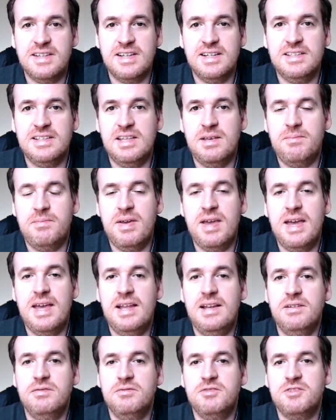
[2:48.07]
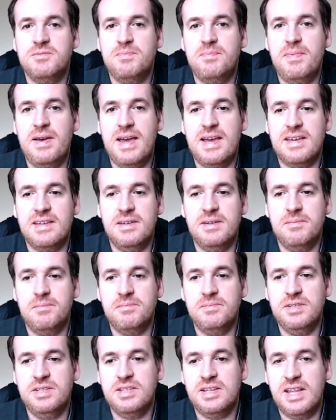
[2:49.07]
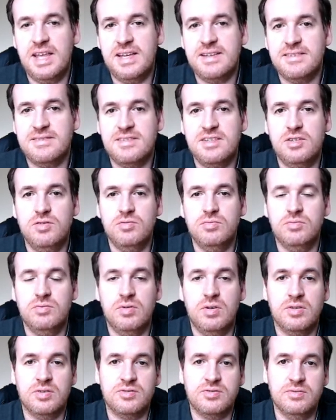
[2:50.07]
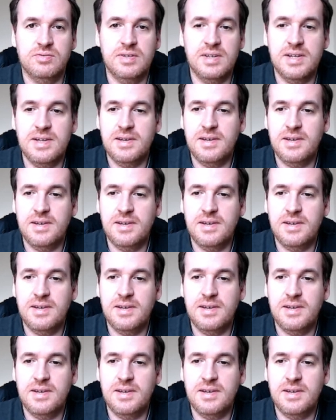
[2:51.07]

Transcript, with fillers: HTML, o spec de teste, o nosso